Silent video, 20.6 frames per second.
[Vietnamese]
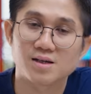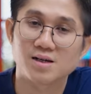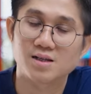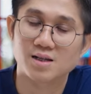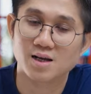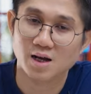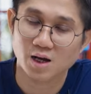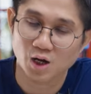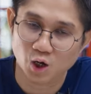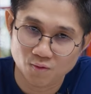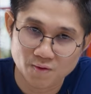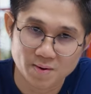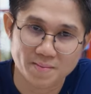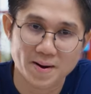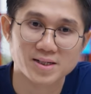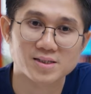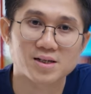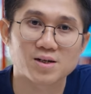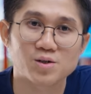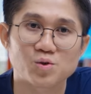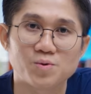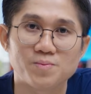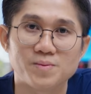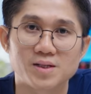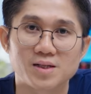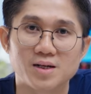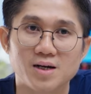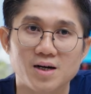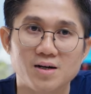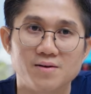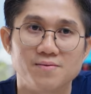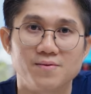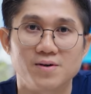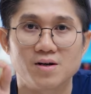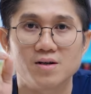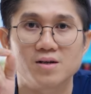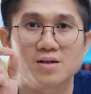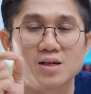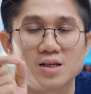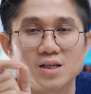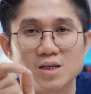trở nên hiểu về bản thân của mình hơn và có
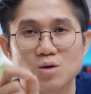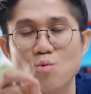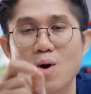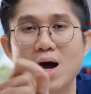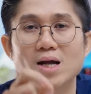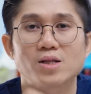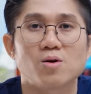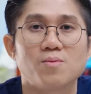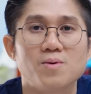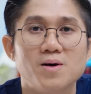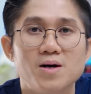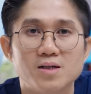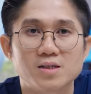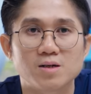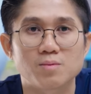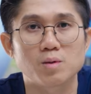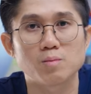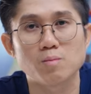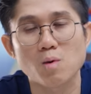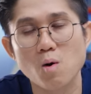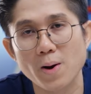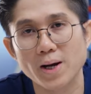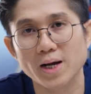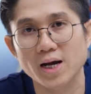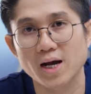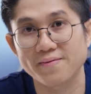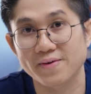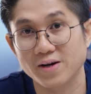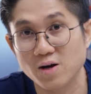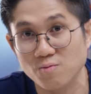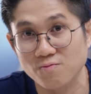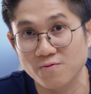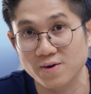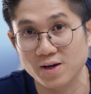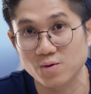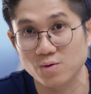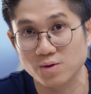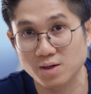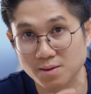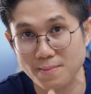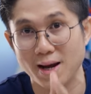được kết quả tốt hơn trong những mối quan hệ và công việc
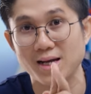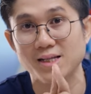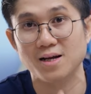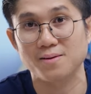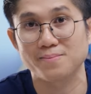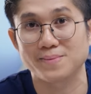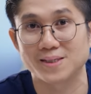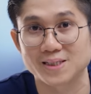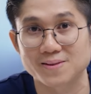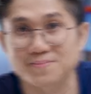của chính bản thân mình.